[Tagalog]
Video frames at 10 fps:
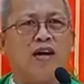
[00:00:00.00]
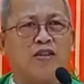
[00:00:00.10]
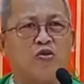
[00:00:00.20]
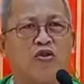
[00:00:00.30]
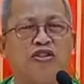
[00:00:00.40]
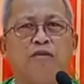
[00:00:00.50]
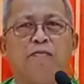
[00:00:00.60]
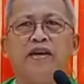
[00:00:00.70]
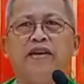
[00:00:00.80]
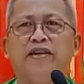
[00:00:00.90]
14
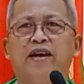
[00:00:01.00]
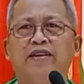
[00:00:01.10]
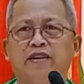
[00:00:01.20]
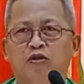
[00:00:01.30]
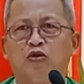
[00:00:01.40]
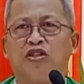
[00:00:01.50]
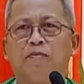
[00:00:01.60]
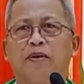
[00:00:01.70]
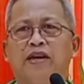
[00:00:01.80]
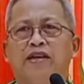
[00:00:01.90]
pa'y edad,
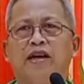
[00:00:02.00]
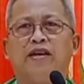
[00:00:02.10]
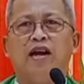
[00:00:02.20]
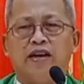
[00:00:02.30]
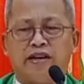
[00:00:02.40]
12 pa'y edad,